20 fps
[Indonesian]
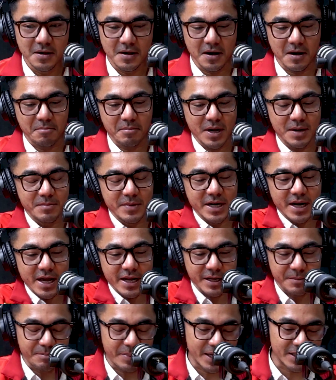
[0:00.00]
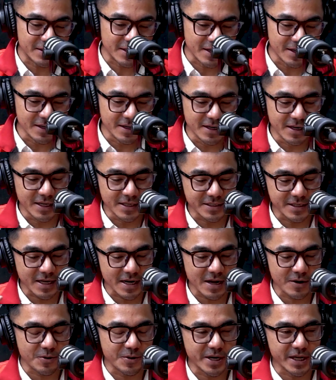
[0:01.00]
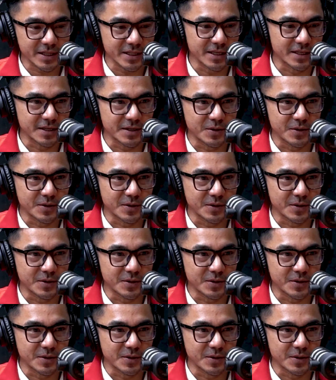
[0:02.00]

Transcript: apa menarik pattern dengan cara connecting